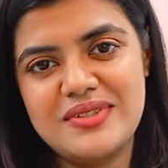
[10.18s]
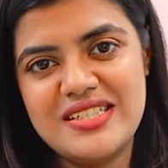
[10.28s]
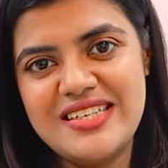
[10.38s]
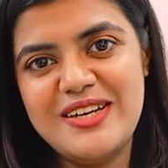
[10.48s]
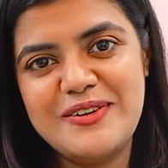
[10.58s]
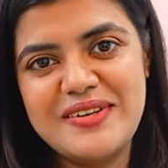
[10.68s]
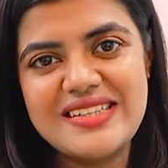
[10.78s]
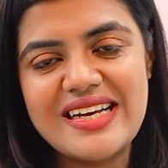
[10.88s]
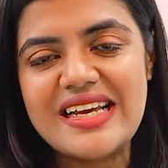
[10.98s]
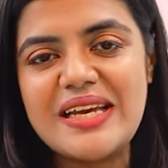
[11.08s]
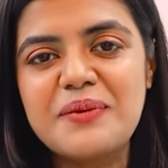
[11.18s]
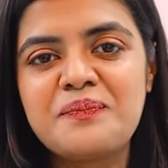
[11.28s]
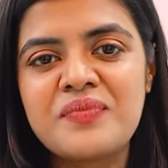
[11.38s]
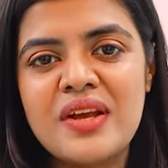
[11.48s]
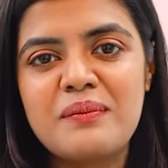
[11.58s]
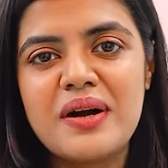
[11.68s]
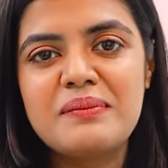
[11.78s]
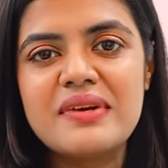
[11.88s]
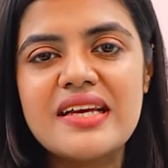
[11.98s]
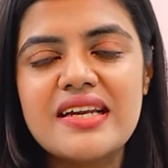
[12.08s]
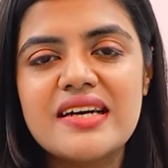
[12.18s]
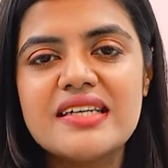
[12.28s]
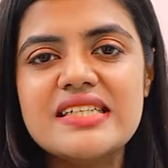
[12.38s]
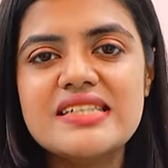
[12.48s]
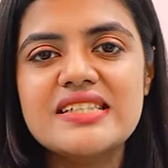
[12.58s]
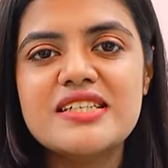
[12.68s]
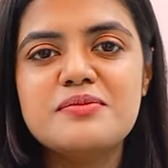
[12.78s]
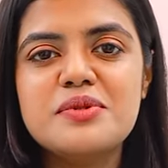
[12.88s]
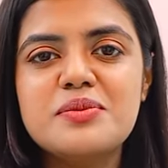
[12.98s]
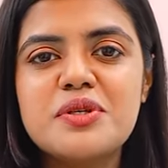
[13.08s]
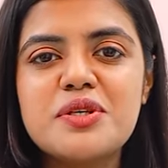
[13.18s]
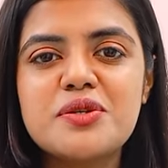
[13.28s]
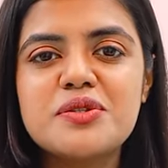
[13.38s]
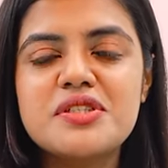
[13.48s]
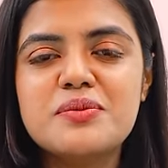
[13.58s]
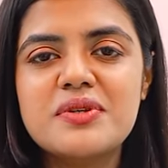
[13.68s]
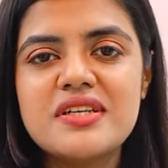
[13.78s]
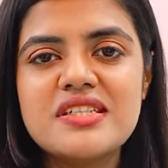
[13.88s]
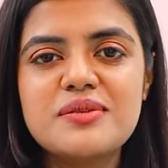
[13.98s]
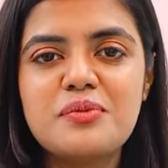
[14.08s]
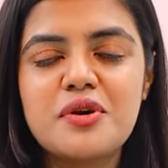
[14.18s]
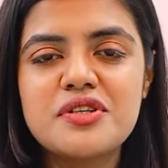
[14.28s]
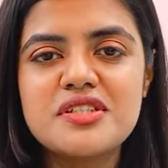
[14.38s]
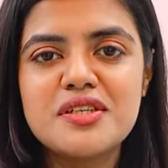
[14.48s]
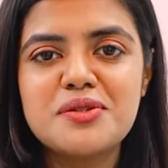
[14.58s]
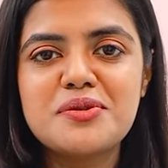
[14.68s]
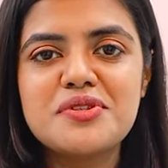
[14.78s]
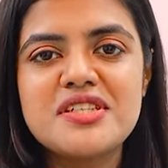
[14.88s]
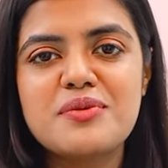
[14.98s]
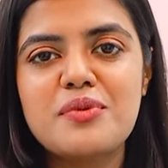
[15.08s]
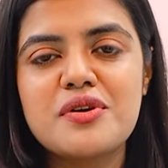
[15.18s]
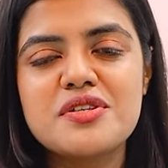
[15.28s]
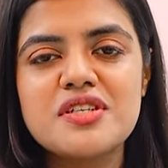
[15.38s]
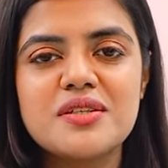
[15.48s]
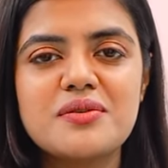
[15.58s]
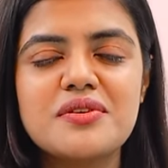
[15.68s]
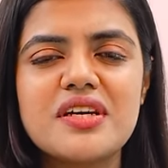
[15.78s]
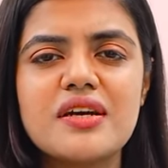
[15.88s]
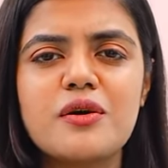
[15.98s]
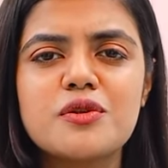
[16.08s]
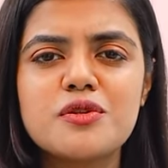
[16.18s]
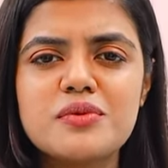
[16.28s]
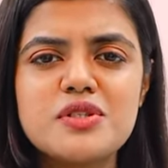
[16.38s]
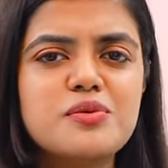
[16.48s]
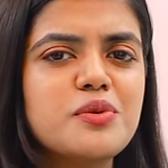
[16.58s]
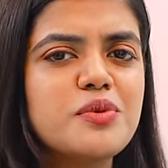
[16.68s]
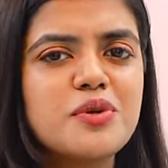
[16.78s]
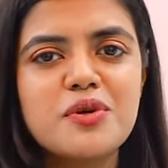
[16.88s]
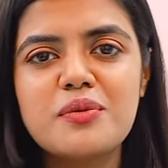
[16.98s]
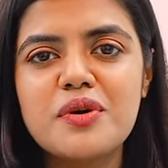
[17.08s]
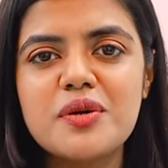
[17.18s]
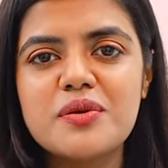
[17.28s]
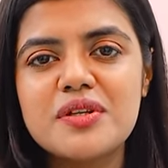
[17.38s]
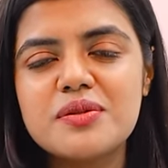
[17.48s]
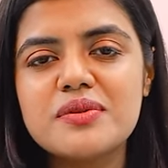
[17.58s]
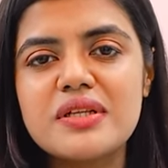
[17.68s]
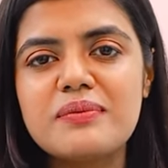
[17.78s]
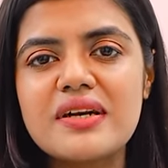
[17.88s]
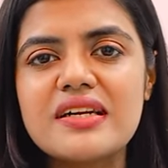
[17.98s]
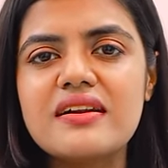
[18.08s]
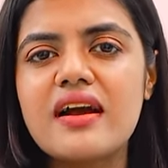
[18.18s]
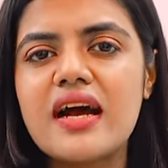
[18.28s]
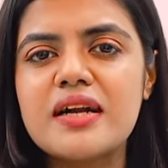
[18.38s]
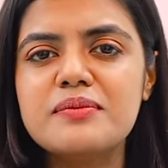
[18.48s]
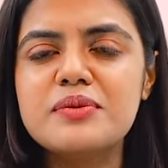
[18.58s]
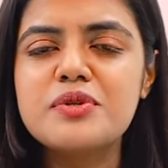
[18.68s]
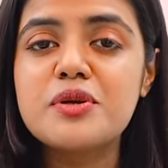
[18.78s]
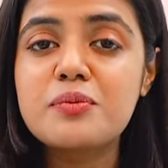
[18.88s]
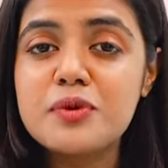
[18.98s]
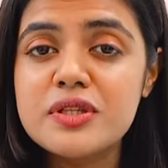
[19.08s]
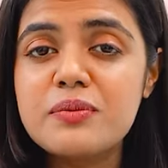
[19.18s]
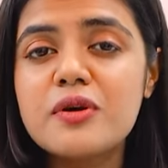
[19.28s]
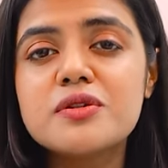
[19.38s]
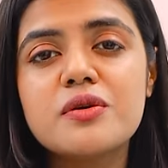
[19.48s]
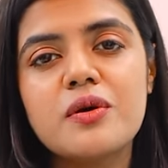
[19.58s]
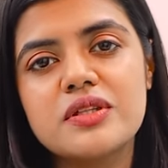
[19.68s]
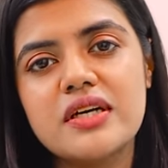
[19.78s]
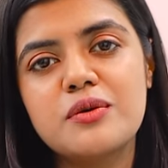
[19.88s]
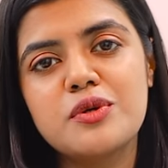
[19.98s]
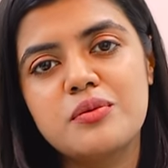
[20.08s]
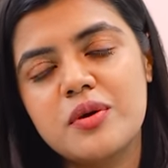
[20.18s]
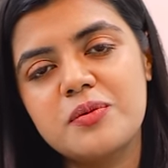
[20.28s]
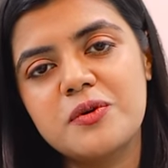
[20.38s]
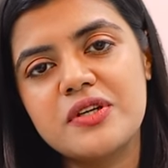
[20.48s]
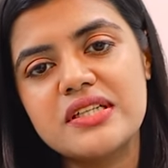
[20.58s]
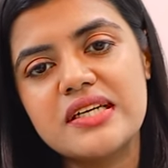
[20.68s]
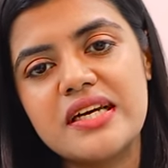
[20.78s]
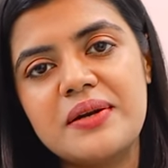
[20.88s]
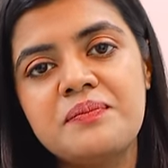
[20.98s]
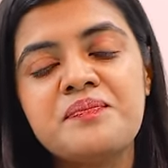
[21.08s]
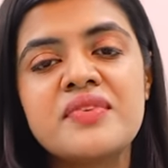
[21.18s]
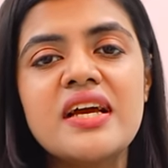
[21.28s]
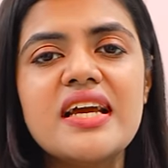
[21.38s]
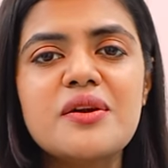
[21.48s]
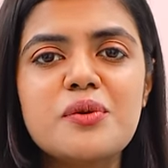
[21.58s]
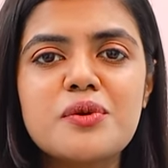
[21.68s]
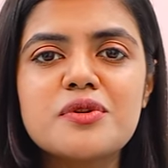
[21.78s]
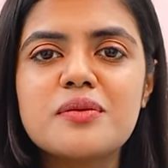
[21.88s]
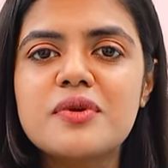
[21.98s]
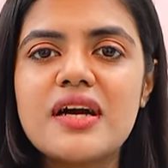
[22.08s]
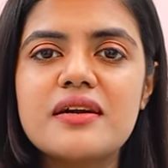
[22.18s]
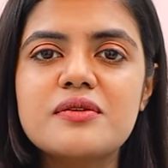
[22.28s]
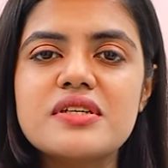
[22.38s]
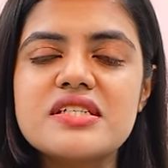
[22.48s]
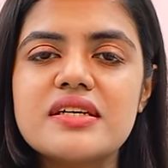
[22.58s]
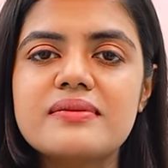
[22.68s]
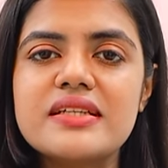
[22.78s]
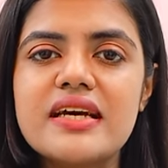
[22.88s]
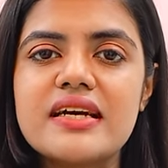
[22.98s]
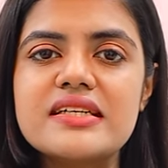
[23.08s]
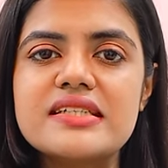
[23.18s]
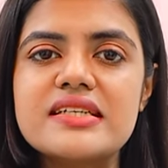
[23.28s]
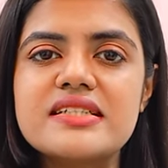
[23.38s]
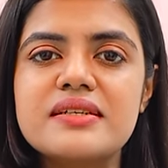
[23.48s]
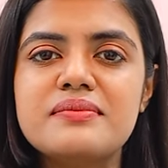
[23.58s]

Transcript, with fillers: শীল হয়ে থাকে বা মেয়েরা নিজেদের বিভিন্ন জীবনের যে পর্যায়গুলো সেই পর্যায়গুলোকে অত বেশি উপভোগ্যময় করে তুলতে পারে না আর বিভিন্ন প্রতিবন্ধকতা অনুভব করে থাকেন এর অন্যতম কারণ হিসেবে দেখা যায় যে